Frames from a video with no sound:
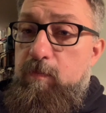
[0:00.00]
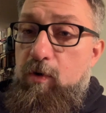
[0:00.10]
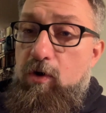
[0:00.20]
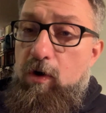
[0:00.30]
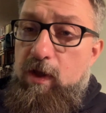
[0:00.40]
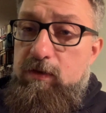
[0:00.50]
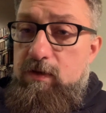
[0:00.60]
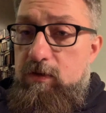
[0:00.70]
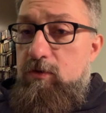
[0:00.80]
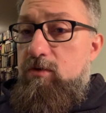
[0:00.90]
pokoleń,
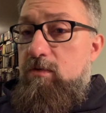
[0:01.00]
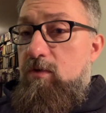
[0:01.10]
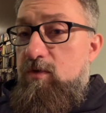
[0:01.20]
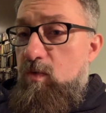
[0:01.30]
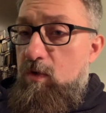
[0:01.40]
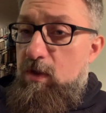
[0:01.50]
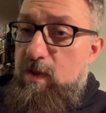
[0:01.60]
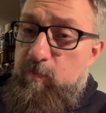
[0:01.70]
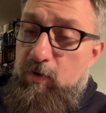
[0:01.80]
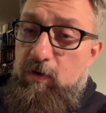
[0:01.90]
jak ktoś
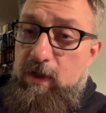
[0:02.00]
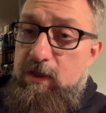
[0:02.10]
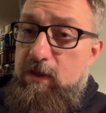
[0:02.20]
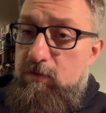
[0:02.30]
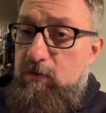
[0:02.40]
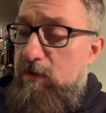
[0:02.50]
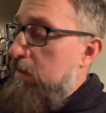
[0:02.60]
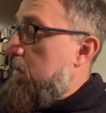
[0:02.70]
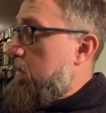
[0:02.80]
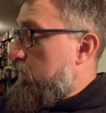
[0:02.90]
ogląda pokolenia, to,
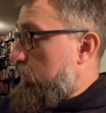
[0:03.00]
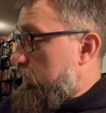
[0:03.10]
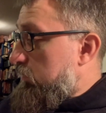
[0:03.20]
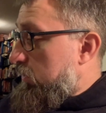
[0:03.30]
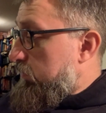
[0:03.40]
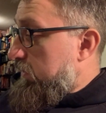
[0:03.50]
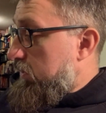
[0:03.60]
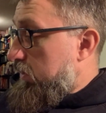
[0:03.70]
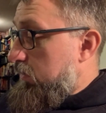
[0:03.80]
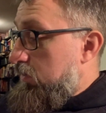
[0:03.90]
to o tym żeśmy
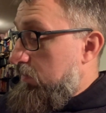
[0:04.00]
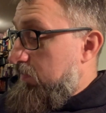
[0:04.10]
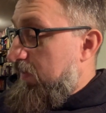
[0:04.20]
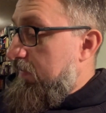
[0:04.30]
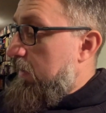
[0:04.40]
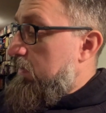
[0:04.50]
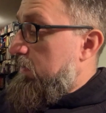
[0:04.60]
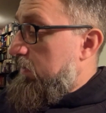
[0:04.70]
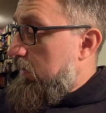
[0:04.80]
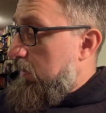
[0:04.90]
też kiedyś rozmawiali.
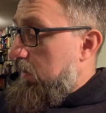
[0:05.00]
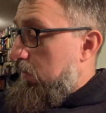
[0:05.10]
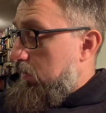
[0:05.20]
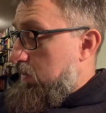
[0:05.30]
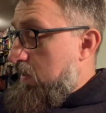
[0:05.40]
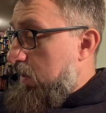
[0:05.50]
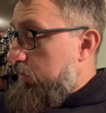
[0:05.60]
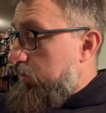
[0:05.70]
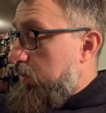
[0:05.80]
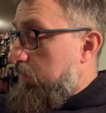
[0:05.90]
Nie
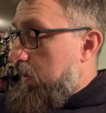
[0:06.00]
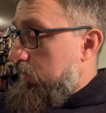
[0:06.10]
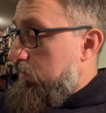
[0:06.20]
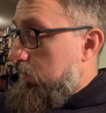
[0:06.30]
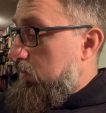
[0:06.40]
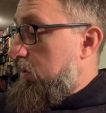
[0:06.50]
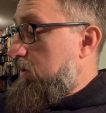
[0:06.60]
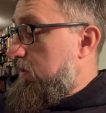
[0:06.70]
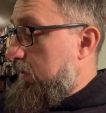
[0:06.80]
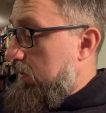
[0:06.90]
należy się bać, trzeba
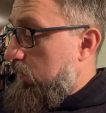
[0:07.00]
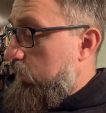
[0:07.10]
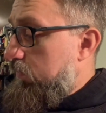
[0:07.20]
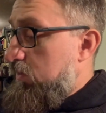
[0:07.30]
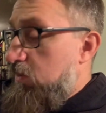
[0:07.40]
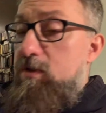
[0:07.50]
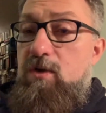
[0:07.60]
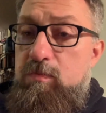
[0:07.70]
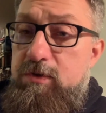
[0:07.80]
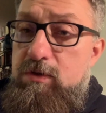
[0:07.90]
się zastanowić, co
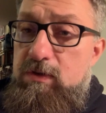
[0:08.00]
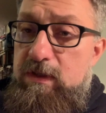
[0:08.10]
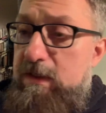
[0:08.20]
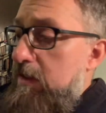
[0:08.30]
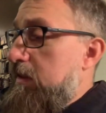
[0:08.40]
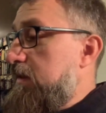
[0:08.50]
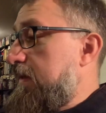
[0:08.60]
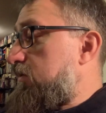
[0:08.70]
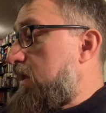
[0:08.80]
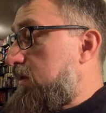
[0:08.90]
zrobić.
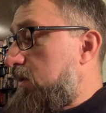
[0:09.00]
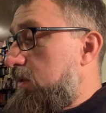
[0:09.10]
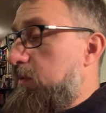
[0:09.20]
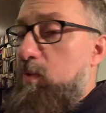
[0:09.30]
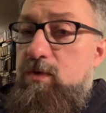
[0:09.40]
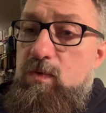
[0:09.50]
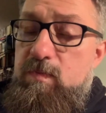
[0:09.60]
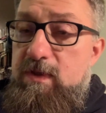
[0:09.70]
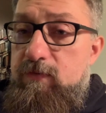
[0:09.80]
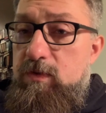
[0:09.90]
Zawsze jest jakiś sposób,
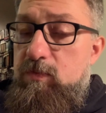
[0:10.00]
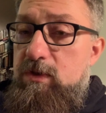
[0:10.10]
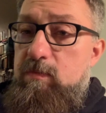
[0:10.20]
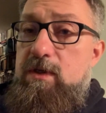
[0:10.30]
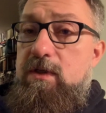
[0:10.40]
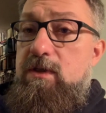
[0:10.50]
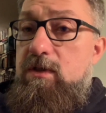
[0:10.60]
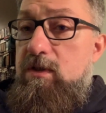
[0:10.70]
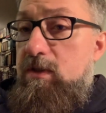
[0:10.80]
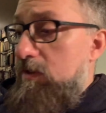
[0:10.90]
zawsze możemy.
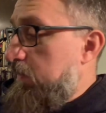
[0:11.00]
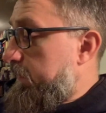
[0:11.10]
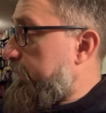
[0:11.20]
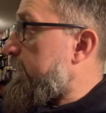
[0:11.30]
Y,